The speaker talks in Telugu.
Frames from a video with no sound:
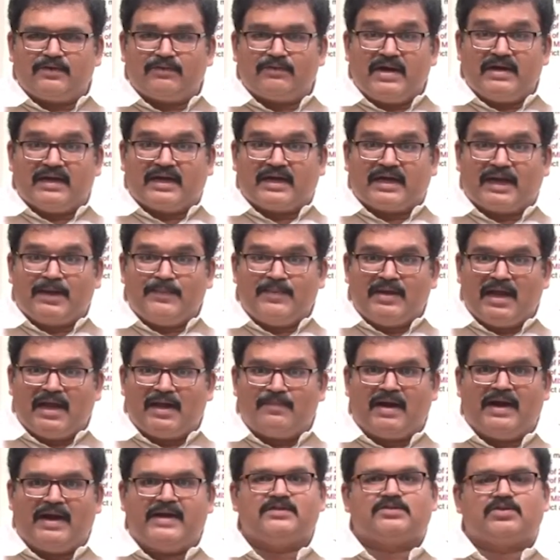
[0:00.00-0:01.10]
ఎటువంటి
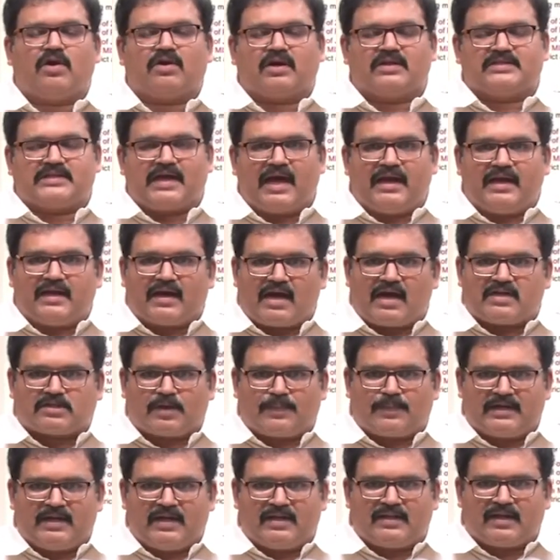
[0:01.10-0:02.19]
క్రిమినల్ మైండ్స్ ఒక్కసారి
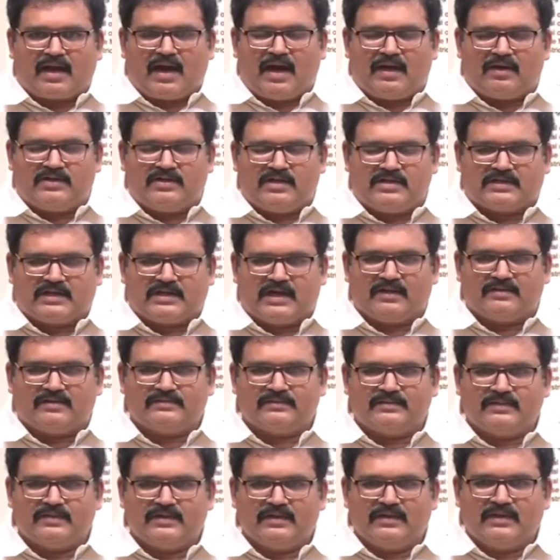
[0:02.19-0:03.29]
రాష్ట్ర ప్రజలందరూ ఆలోచించండి
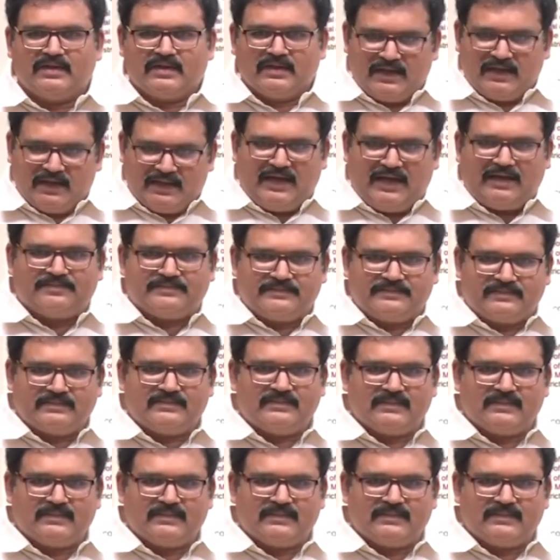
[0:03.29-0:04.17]
ఇది